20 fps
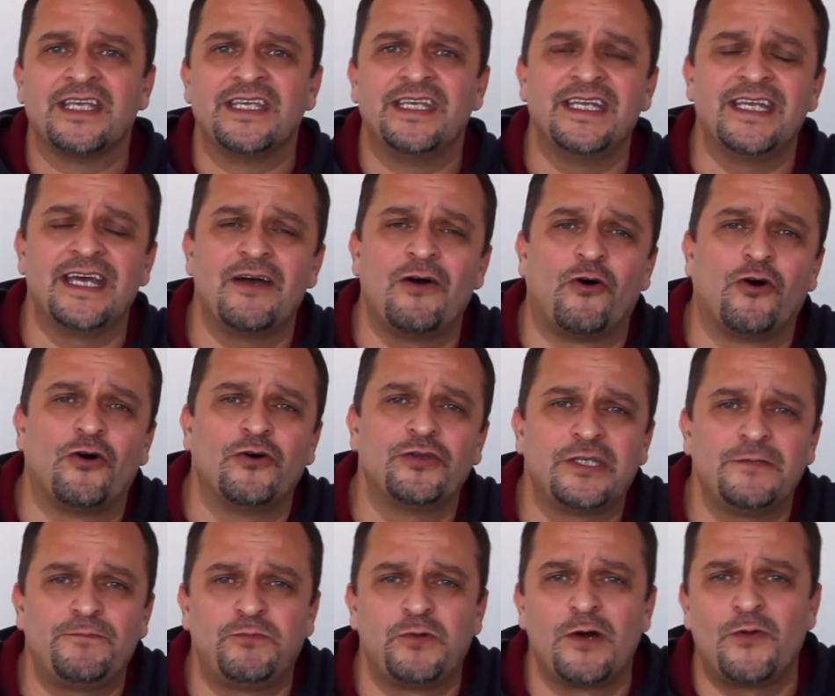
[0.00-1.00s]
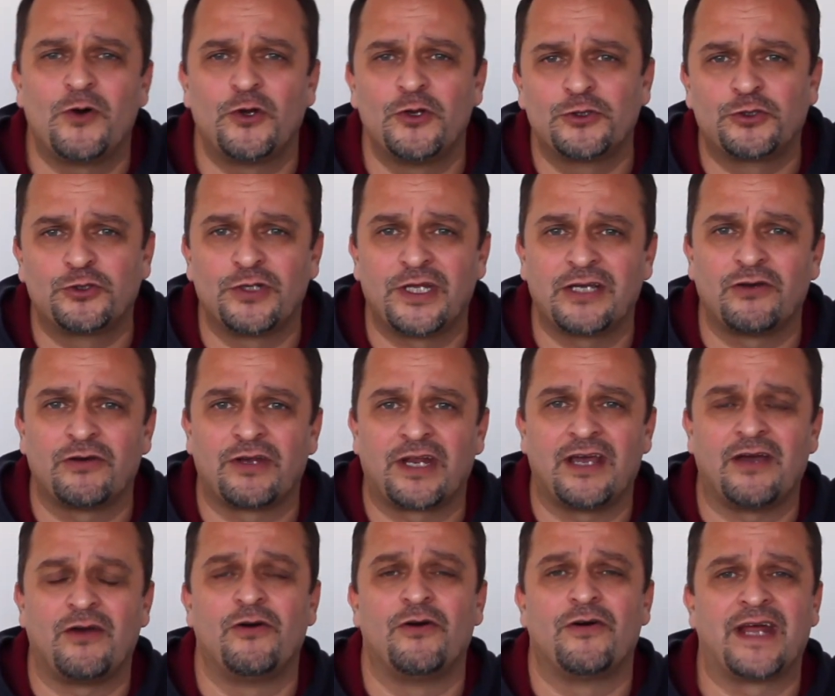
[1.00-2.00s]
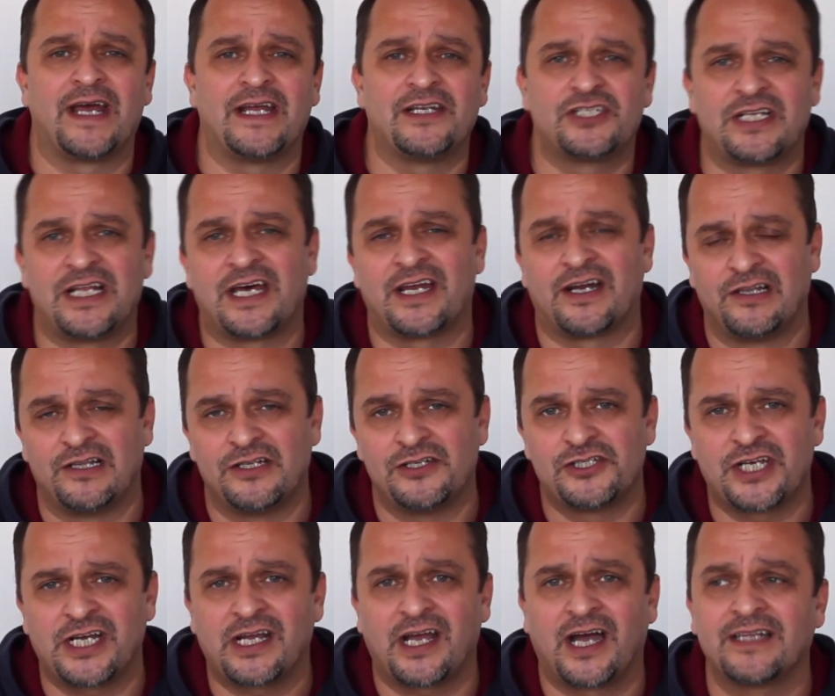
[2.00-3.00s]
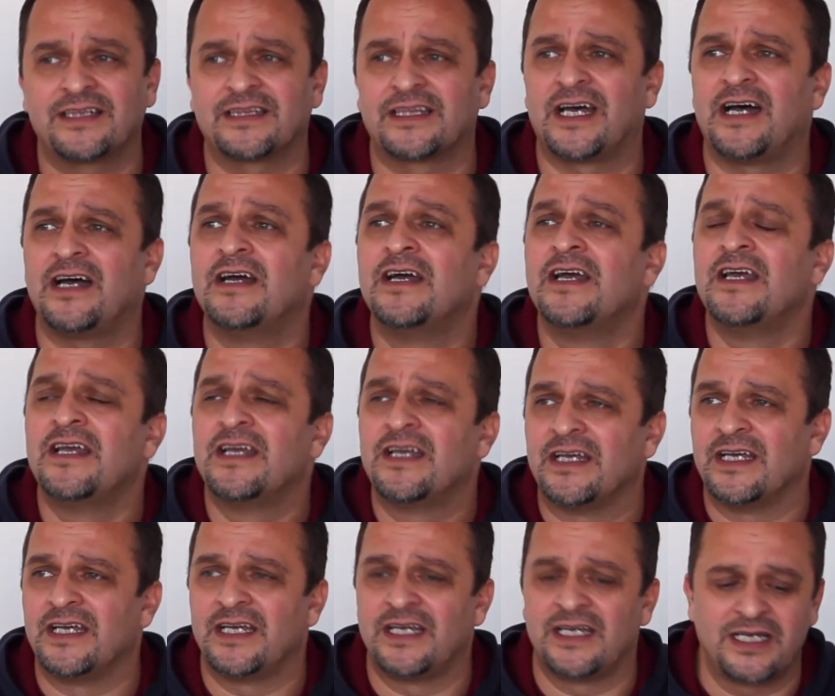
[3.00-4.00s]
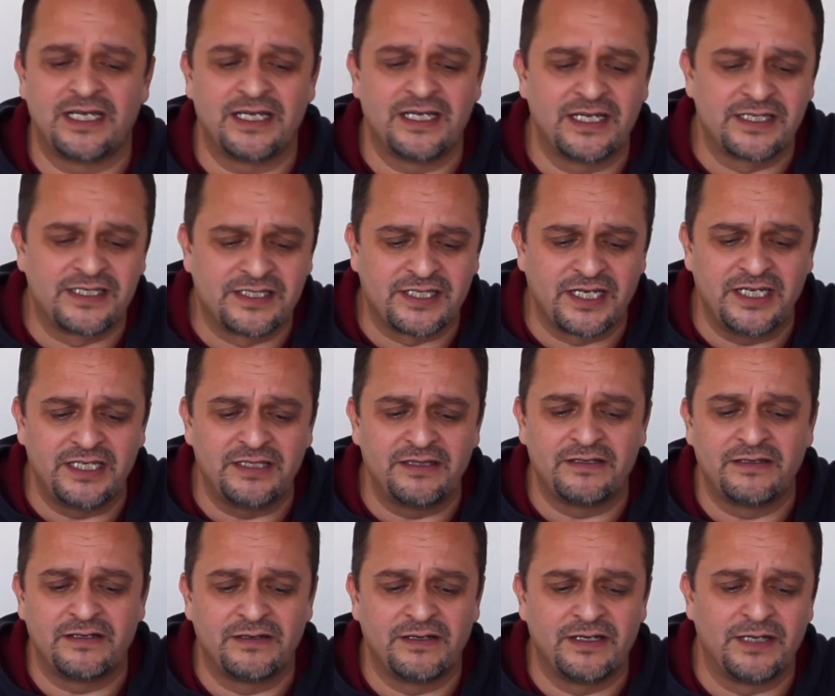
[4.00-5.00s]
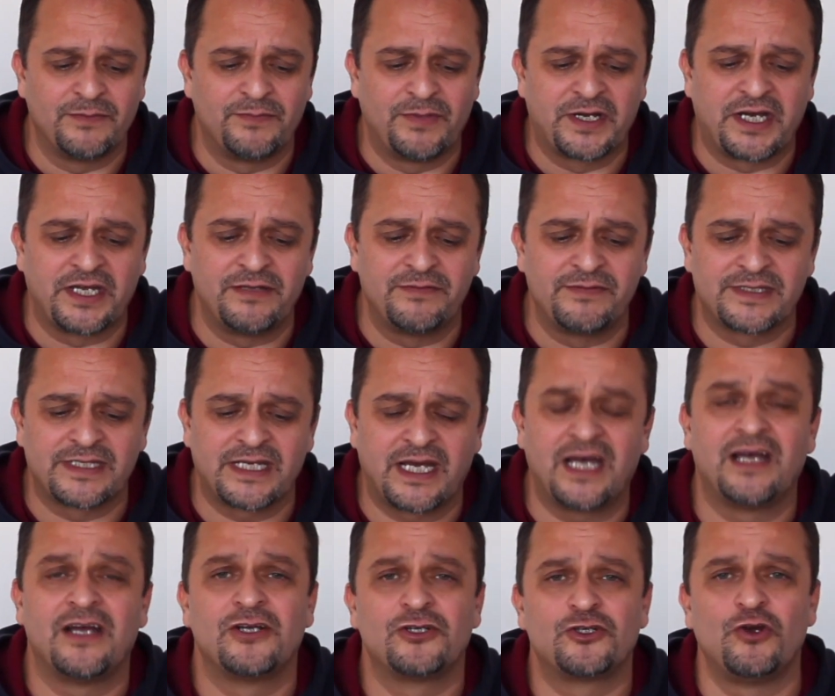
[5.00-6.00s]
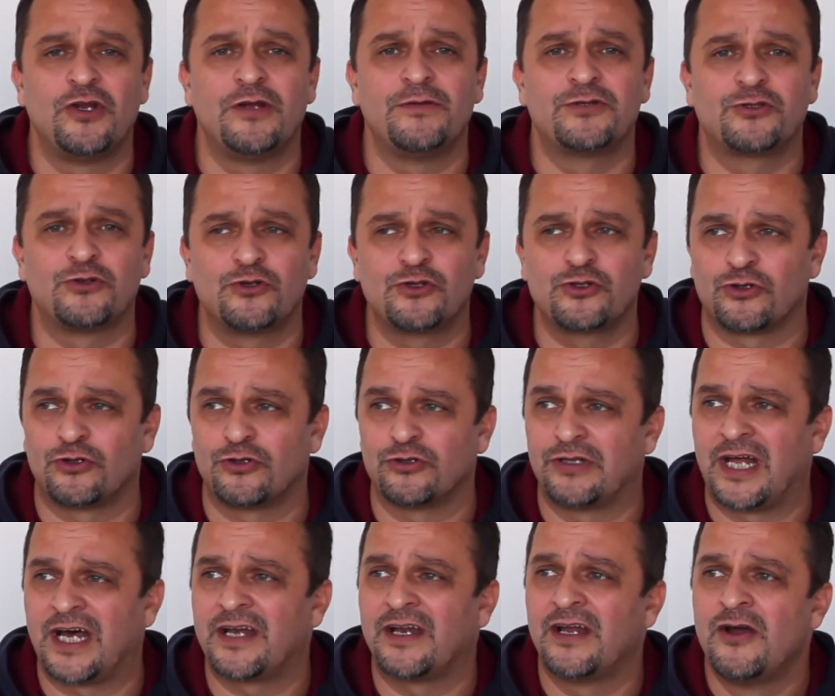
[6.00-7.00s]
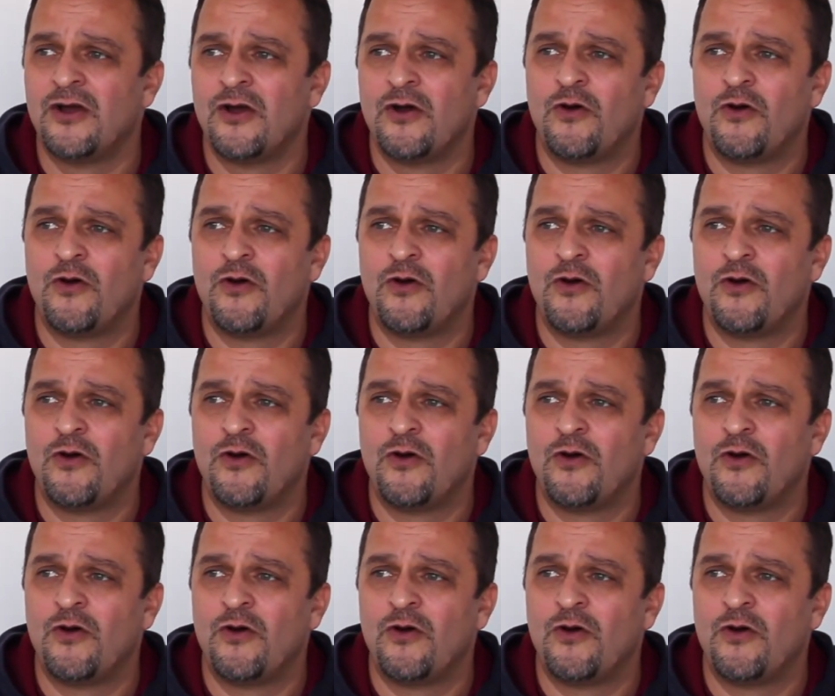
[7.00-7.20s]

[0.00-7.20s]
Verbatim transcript: Yine o diploma notuna göre öğrenciler alınacak. Hatta e, Sayın e, Bakanımıza şöyle bir soru sordular.